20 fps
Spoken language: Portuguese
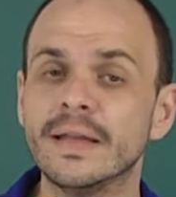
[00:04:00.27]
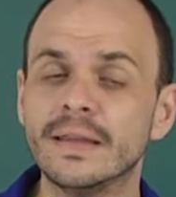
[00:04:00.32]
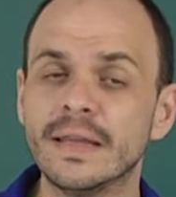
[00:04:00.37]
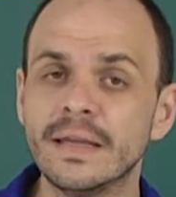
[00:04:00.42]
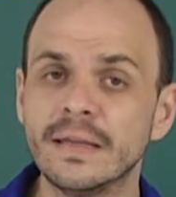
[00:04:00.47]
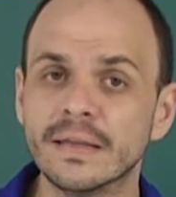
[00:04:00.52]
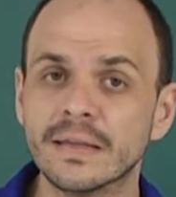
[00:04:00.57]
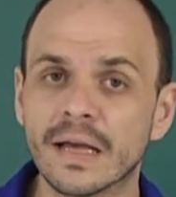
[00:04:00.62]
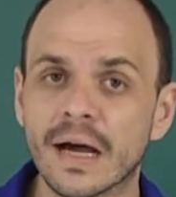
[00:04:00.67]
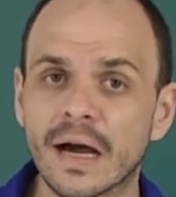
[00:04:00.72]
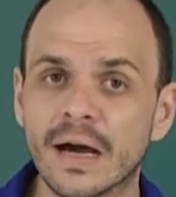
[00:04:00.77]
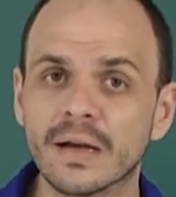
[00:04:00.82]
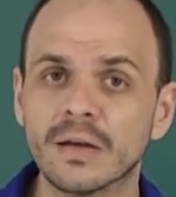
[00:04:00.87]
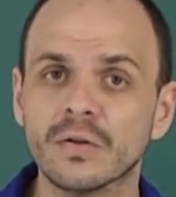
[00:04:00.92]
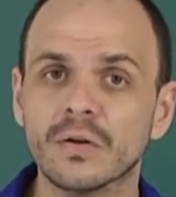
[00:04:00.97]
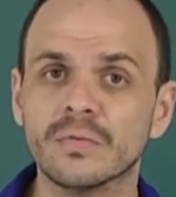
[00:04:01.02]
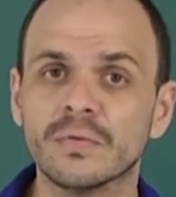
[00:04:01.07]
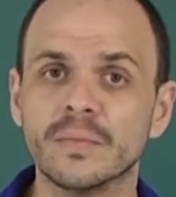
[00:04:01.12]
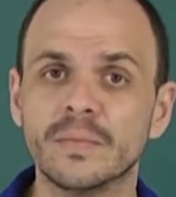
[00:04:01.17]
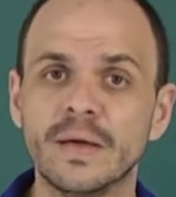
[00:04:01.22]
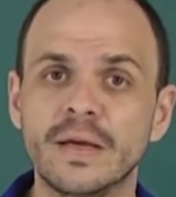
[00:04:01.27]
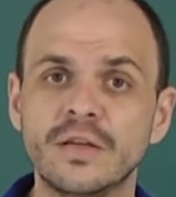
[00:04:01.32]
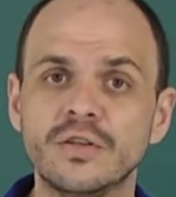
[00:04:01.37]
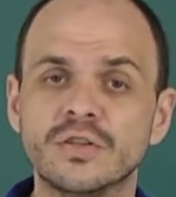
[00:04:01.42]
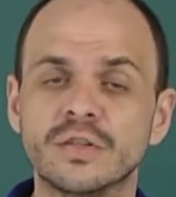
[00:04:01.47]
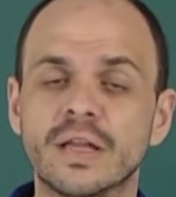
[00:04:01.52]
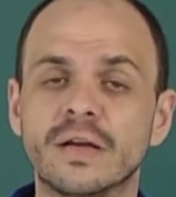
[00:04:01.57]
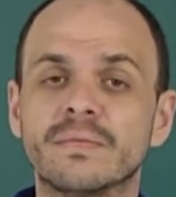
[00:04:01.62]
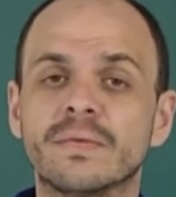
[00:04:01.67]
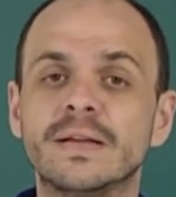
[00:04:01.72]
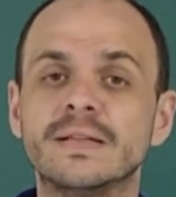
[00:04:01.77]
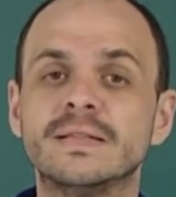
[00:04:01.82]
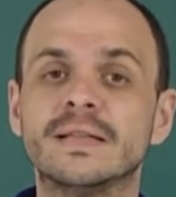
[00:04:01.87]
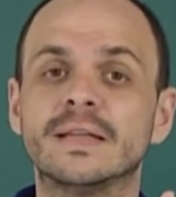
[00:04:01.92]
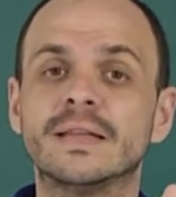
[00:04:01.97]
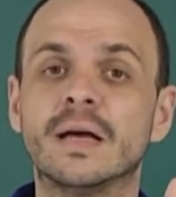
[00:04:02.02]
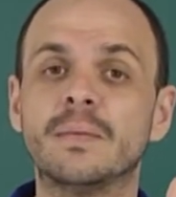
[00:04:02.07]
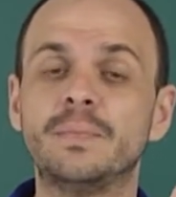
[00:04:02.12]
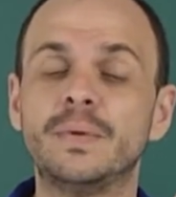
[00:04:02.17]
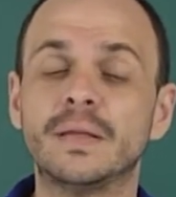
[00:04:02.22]
tentar novamente, né, vai se
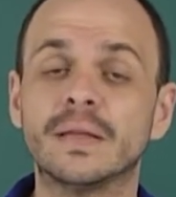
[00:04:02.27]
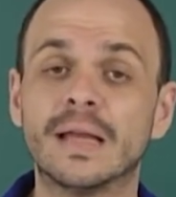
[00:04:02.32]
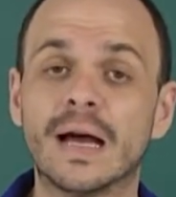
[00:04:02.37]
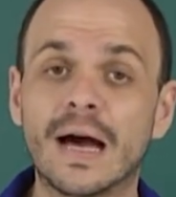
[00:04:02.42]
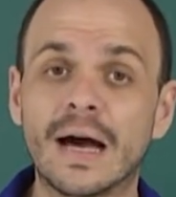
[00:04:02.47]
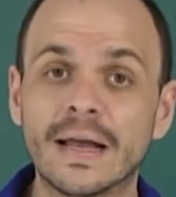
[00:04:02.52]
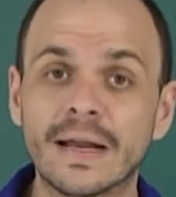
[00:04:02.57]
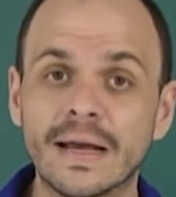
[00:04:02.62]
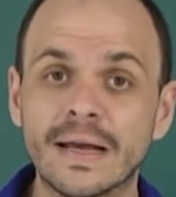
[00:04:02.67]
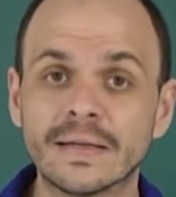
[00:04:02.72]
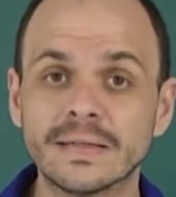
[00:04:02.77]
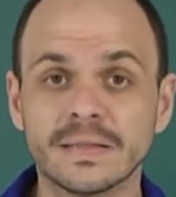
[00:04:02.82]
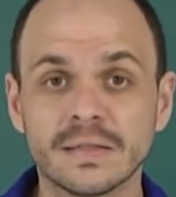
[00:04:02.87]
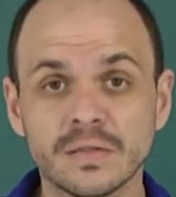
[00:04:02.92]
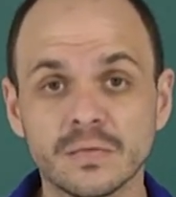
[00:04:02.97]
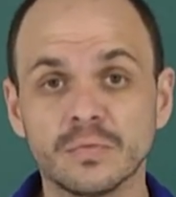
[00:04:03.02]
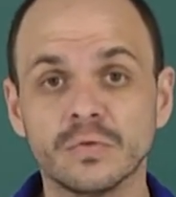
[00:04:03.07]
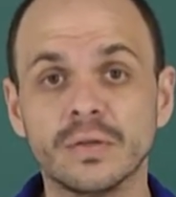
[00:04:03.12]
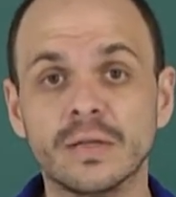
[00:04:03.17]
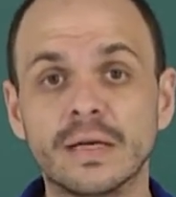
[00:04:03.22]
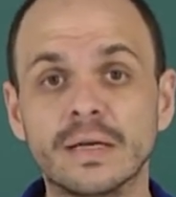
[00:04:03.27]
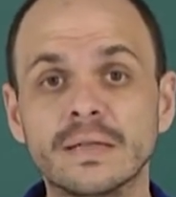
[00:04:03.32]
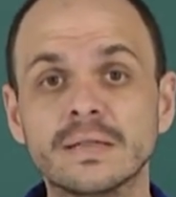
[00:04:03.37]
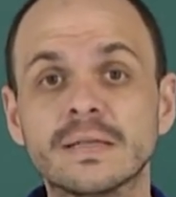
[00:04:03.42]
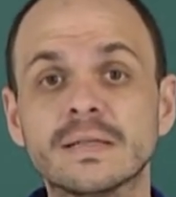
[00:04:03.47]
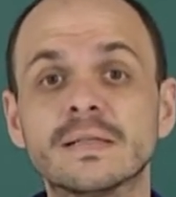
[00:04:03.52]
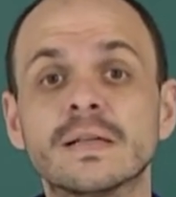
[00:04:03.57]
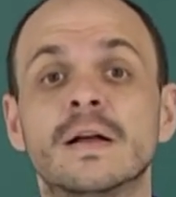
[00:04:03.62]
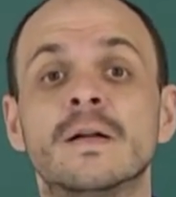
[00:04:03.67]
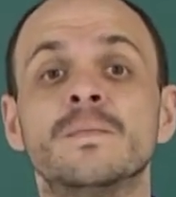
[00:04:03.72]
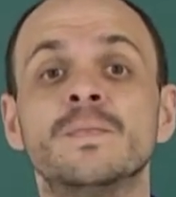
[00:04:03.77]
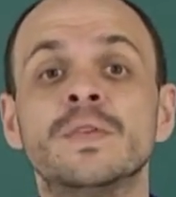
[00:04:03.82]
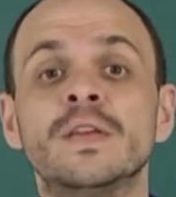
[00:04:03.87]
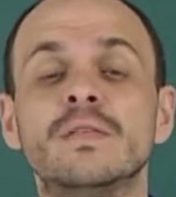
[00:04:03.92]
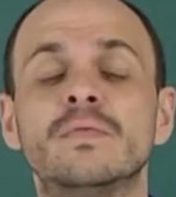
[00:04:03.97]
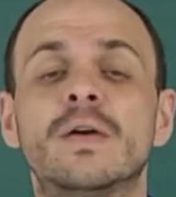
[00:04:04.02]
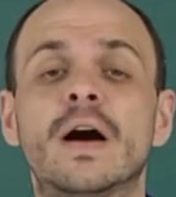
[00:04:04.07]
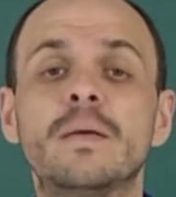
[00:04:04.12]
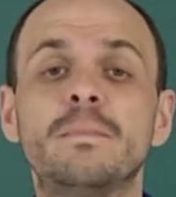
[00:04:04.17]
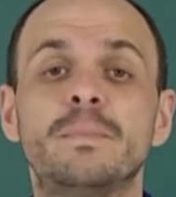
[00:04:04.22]
adaptar a essas mudanças e
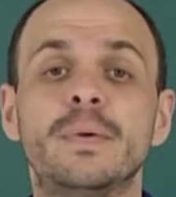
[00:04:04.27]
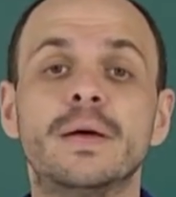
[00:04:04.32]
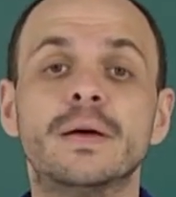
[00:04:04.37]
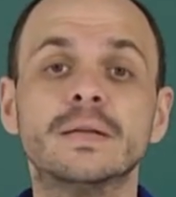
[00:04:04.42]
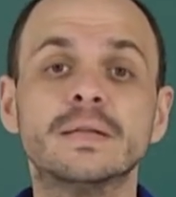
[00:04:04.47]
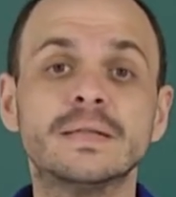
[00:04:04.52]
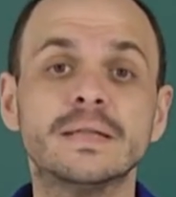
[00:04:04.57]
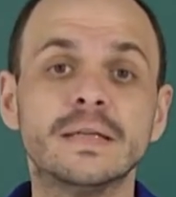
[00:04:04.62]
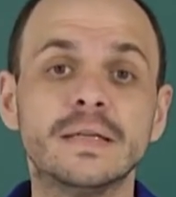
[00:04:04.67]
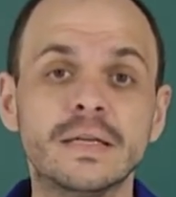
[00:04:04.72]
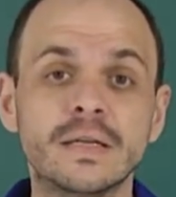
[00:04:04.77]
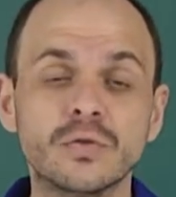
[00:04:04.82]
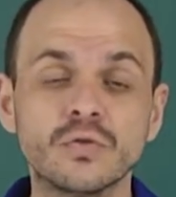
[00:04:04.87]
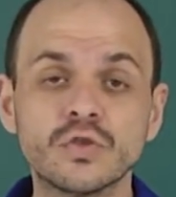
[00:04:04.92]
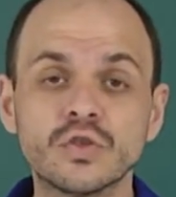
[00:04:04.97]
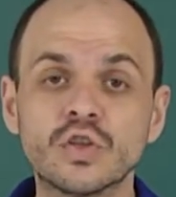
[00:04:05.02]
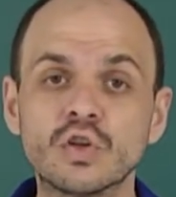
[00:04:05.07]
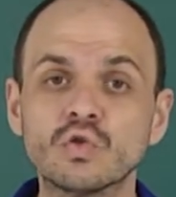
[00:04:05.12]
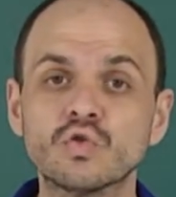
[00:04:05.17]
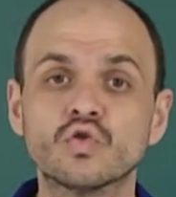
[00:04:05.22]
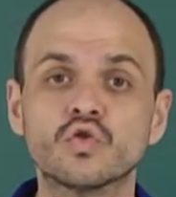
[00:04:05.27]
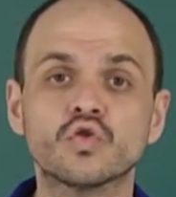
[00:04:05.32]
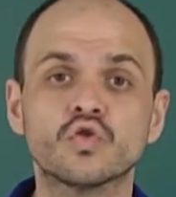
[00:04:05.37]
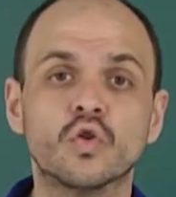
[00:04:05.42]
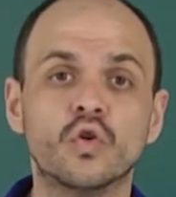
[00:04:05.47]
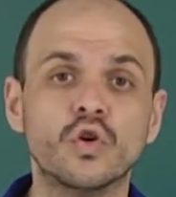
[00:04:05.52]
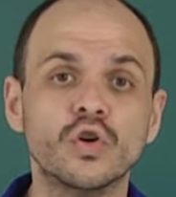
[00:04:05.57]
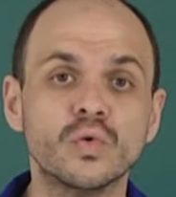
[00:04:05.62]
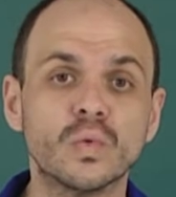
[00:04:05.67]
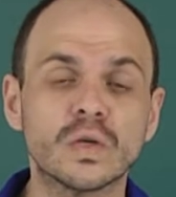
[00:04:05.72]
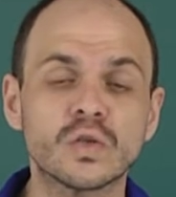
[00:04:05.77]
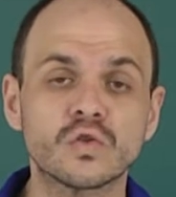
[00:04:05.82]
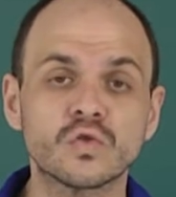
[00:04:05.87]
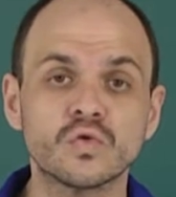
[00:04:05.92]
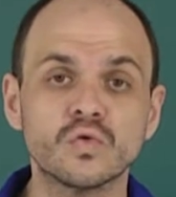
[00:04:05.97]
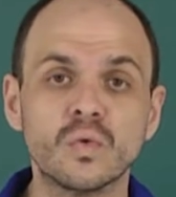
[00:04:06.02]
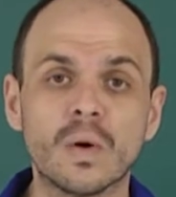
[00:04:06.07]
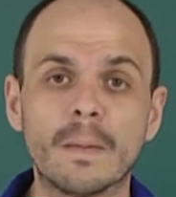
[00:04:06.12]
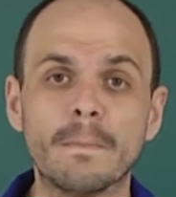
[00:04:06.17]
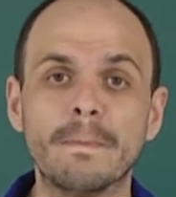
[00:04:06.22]
vai perseguir o seu sonho, a
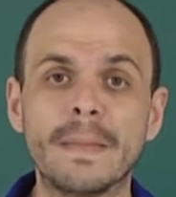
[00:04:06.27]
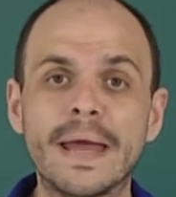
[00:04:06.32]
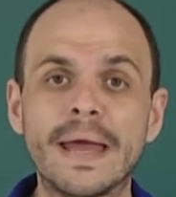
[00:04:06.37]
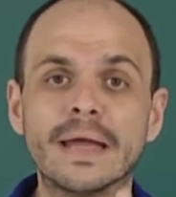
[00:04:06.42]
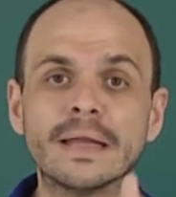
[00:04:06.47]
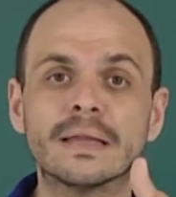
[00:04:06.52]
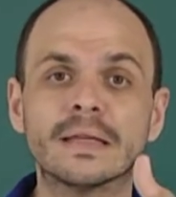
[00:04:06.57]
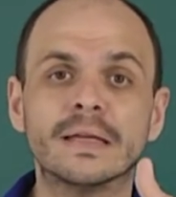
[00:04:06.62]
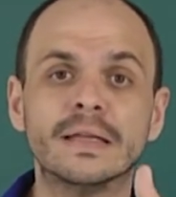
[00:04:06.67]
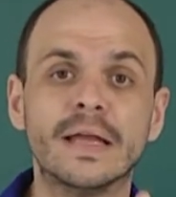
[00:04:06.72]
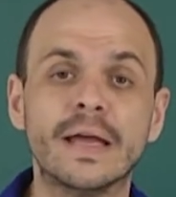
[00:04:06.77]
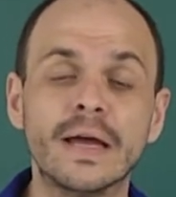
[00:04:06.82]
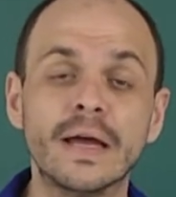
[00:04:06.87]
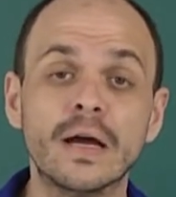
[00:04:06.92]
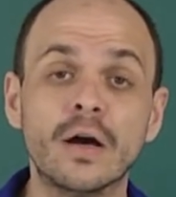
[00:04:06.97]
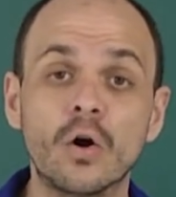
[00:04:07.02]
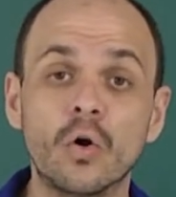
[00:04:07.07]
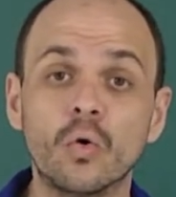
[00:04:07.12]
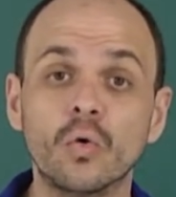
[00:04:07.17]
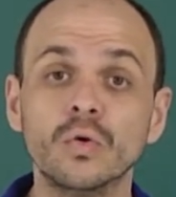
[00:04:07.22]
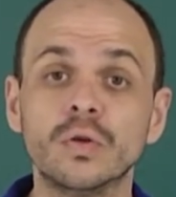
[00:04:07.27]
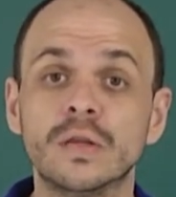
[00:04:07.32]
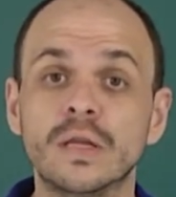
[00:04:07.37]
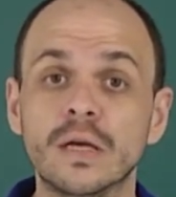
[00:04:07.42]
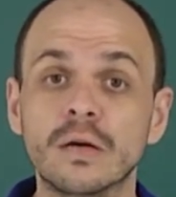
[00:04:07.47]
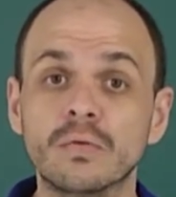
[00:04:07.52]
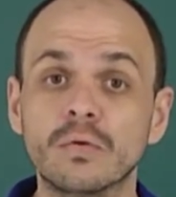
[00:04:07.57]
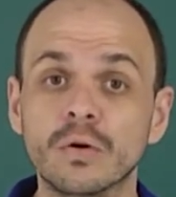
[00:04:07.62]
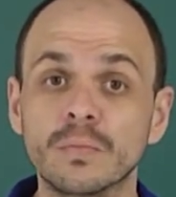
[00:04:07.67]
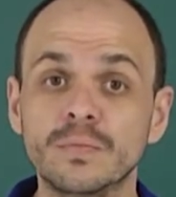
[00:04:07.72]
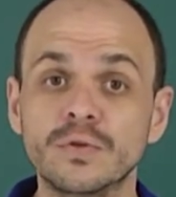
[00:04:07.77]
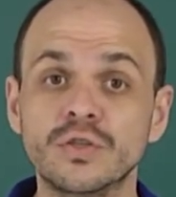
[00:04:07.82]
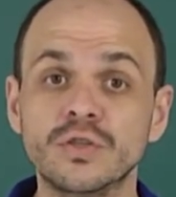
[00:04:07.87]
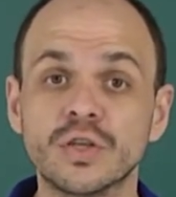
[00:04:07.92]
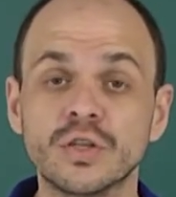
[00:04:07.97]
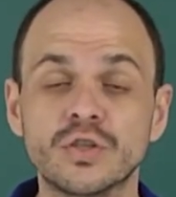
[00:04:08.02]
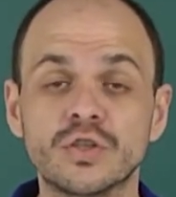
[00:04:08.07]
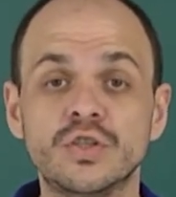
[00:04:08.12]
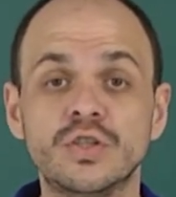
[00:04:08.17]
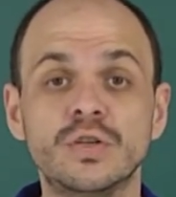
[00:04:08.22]
sua meta, né, o teu
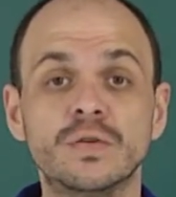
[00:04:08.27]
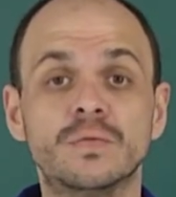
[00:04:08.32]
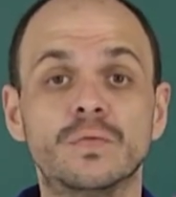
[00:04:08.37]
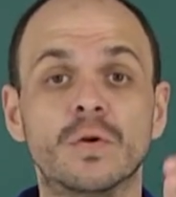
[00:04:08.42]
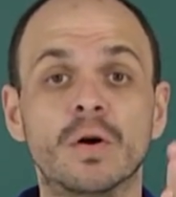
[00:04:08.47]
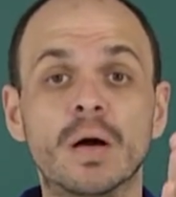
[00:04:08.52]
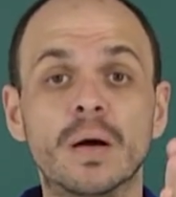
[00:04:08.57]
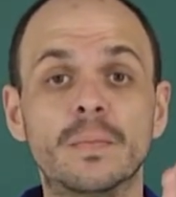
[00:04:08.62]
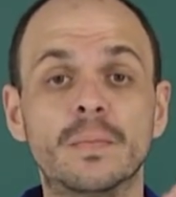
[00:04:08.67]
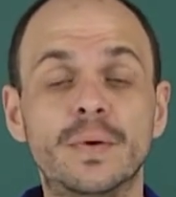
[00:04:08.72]
objetivo.